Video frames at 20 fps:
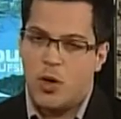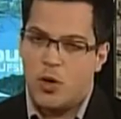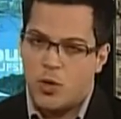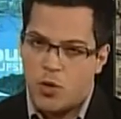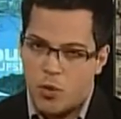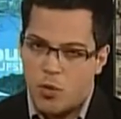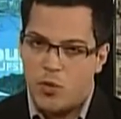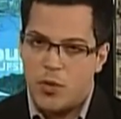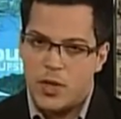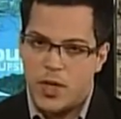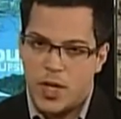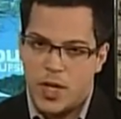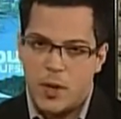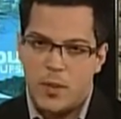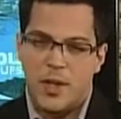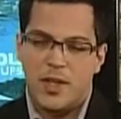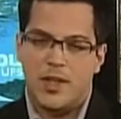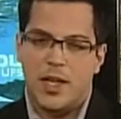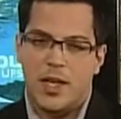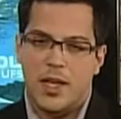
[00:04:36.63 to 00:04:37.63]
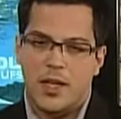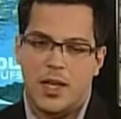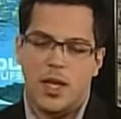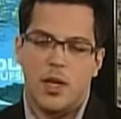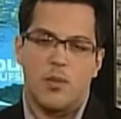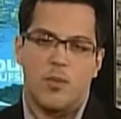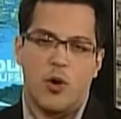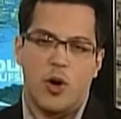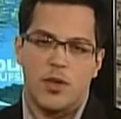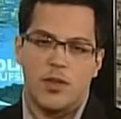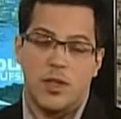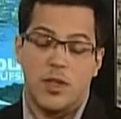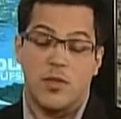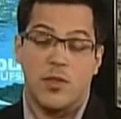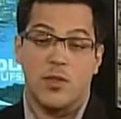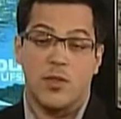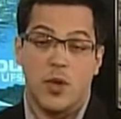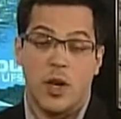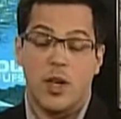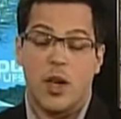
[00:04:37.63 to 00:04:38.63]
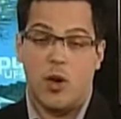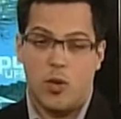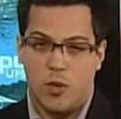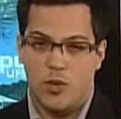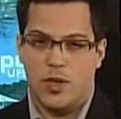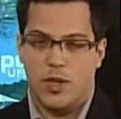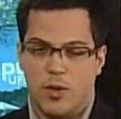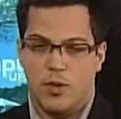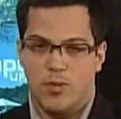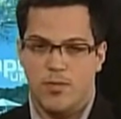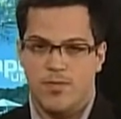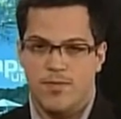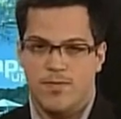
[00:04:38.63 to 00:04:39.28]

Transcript: Confira na matéria da repórter Vitória Londero.